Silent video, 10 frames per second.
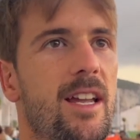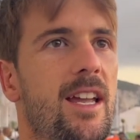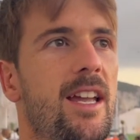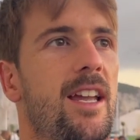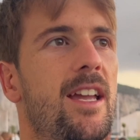
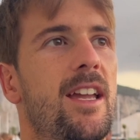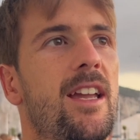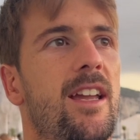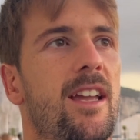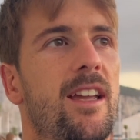
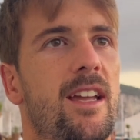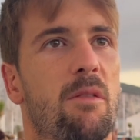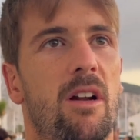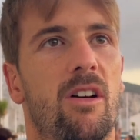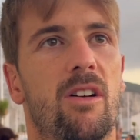y,
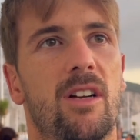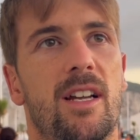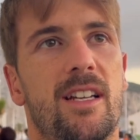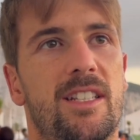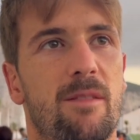bueno,
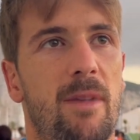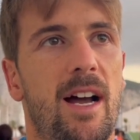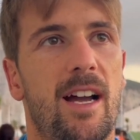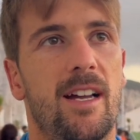eh, sin más,